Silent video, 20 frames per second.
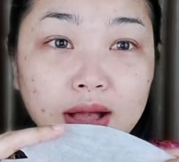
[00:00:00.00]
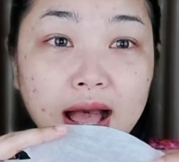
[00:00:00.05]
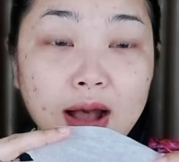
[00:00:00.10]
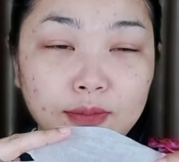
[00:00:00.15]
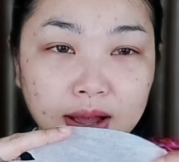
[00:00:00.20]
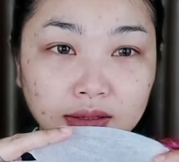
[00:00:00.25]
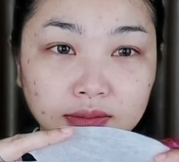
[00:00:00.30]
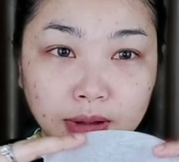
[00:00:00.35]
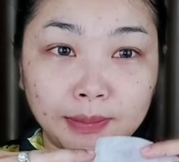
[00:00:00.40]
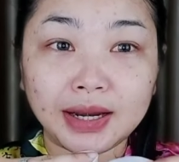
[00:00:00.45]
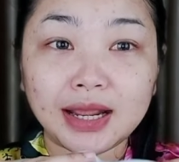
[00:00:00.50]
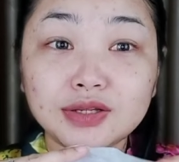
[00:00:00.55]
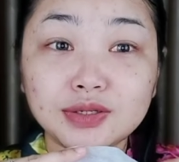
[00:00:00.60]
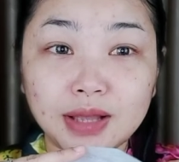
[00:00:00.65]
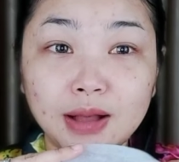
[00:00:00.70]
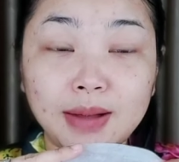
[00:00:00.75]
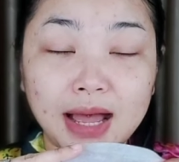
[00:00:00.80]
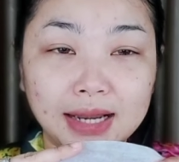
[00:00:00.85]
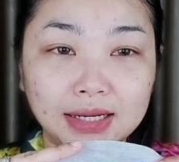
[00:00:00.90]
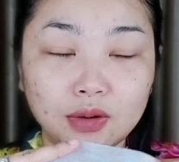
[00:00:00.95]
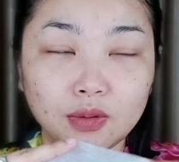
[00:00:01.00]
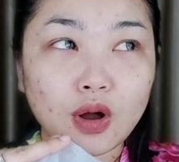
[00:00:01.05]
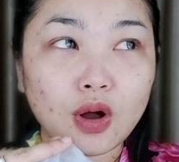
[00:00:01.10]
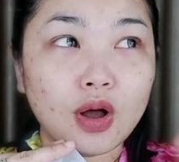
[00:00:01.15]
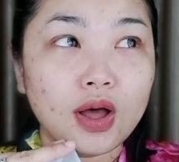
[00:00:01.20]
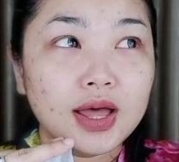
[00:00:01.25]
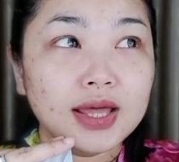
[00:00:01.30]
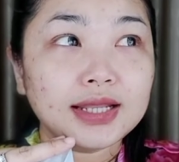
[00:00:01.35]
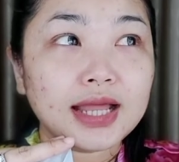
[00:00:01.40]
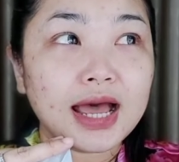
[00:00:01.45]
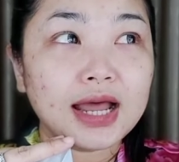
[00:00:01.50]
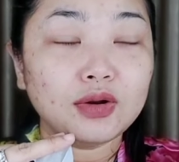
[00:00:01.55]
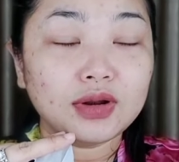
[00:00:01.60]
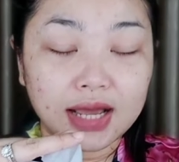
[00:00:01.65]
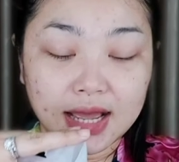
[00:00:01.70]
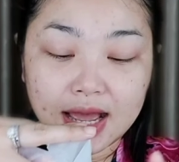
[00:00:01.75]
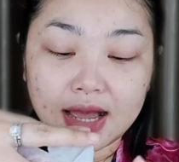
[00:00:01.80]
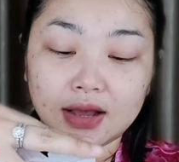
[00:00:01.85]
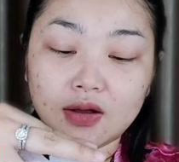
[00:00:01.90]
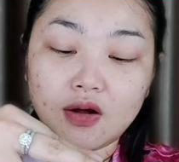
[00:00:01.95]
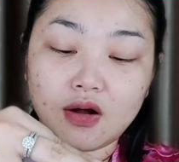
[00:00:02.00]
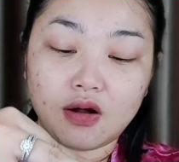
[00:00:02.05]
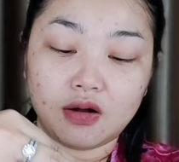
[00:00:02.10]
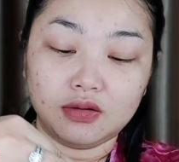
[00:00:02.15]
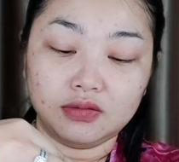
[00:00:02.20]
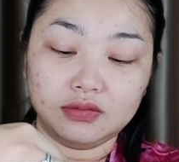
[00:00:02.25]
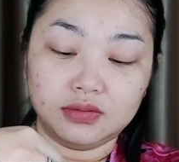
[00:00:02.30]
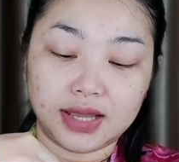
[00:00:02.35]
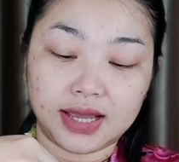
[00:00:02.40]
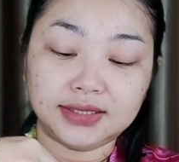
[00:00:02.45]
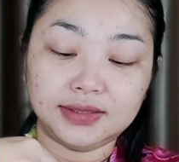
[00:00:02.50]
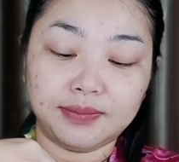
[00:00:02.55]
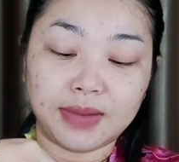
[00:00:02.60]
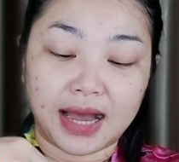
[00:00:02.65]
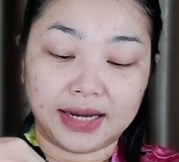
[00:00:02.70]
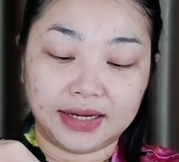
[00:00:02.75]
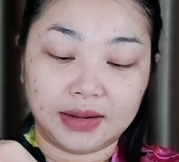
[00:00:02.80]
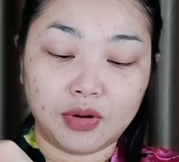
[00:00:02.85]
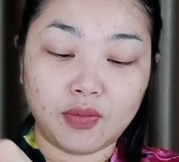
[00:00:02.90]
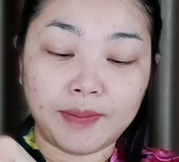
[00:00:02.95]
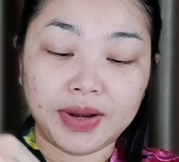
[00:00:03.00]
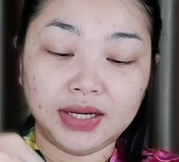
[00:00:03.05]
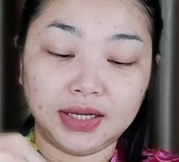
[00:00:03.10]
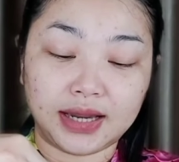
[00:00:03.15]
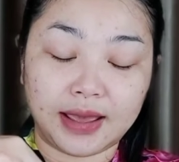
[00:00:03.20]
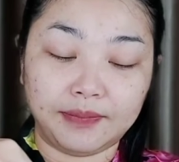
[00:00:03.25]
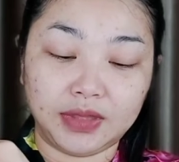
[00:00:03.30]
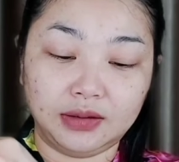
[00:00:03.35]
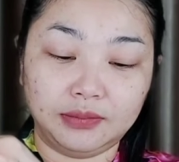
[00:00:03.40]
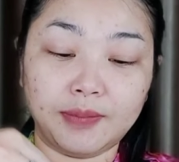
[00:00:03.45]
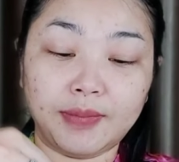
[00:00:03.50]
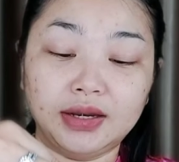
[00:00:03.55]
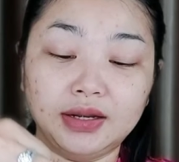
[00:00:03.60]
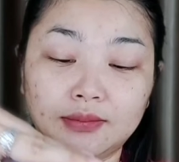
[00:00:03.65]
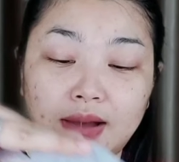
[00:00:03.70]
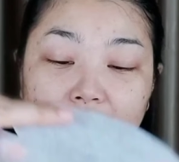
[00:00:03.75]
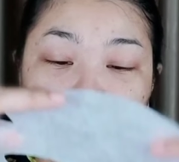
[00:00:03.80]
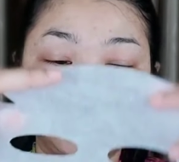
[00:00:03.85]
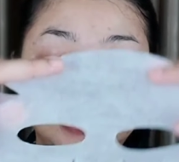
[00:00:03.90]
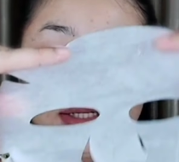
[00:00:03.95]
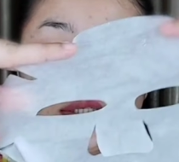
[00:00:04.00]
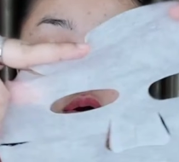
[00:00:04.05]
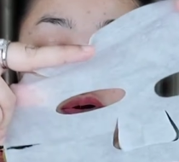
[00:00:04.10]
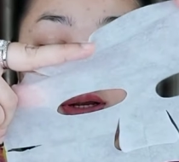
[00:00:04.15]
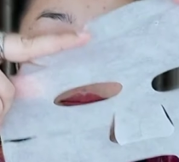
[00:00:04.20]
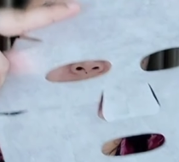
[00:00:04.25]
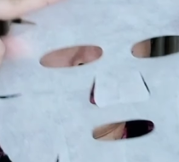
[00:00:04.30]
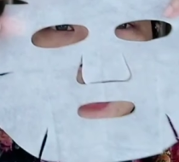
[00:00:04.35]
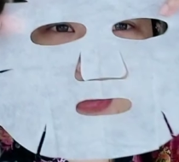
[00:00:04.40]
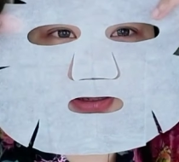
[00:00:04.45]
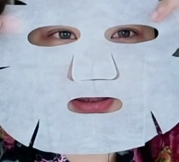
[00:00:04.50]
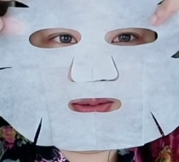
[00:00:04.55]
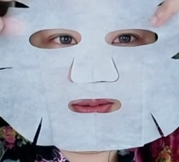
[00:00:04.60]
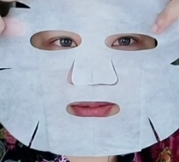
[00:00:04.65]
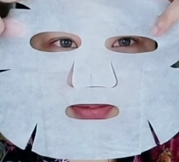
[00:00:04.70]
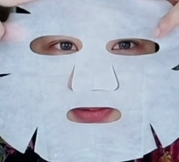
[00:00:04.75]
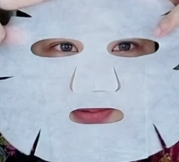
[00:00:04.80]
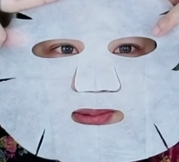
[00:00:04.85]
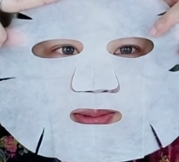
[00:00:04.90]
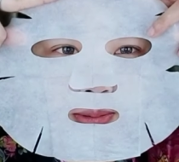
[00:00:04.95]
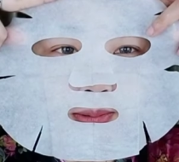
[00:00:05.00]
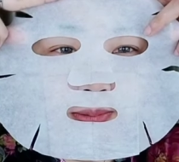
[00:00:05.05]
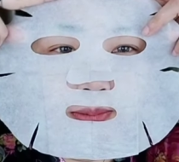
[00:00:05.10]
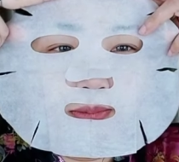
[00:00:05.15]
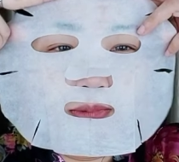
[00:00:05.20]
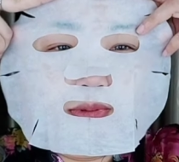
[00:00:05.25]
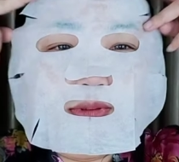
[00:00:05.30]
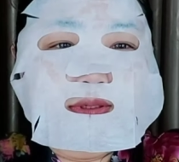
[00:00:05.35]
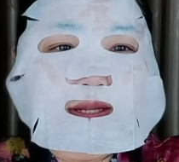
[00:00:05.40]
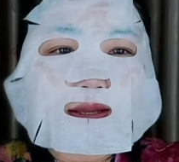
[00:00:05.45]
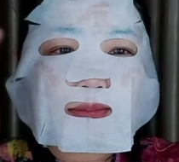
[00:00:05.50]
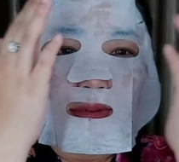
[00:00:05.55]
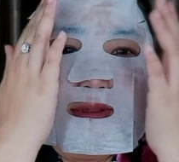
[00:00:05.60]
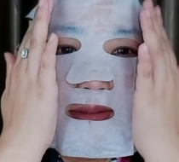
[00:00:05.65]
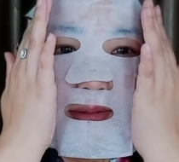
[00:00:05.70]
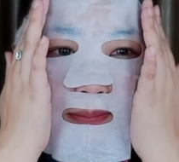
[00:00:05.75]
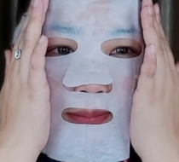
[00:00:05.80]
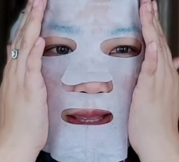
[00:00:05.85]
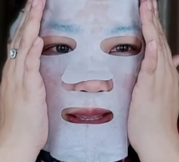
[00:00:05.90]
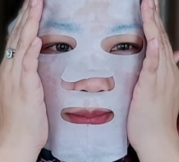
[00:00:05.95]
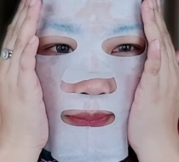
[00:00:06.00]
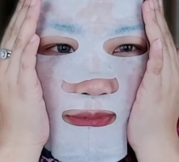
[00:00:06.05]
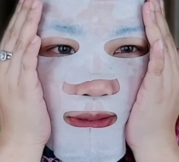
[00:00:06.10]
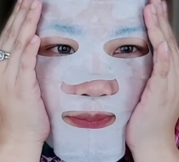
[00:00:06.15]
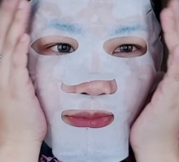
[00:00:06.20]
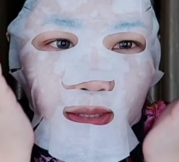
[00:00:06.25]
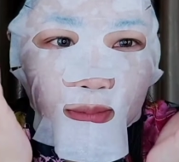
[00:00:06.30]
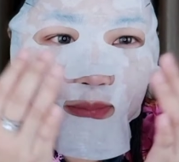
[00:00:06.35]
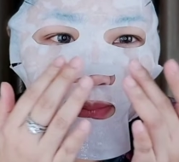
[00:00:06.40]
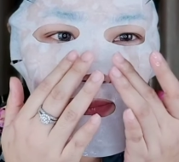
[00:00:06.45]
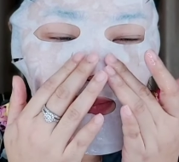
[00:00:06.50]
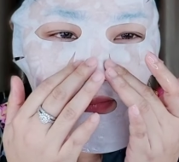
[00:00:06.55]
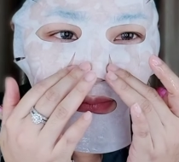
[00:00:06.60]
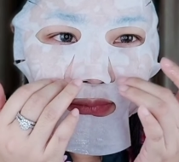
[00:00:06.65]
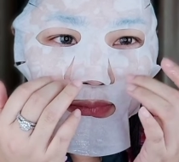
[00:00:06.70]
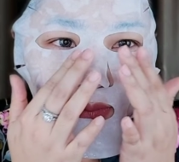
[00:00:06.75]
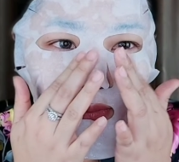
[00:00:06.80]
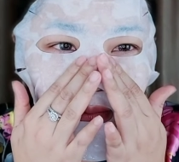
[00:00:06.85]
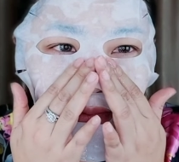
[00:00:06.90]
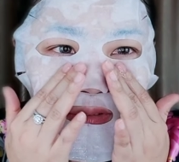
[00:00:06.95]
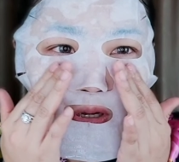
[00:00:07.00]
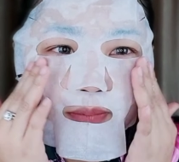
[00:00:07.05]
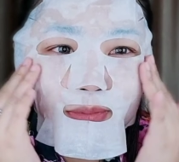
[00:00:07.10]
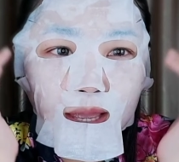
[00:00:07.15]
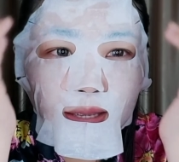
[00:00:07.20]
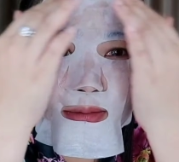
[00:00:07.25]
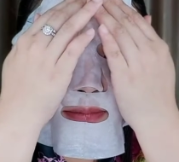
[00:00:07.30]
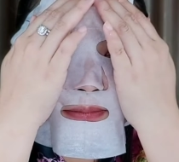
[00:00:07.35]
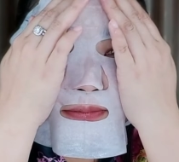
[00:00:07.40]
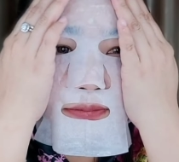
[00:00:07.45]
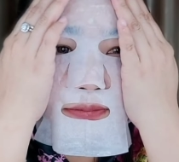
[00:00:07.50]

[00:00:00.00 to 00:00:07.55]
99 มั้งประมาณ99บาท แล้วก็ถ้าลดราคาก็ 50 บาทนะ เพราะว่ามันหนึ่งแ่นหนึ่งประมาณหนึ่งบาทที่ที่สองหนึ่งบาทอะลองเนี่ยมันก็จะแปะแบบเต็มๆชอบนะ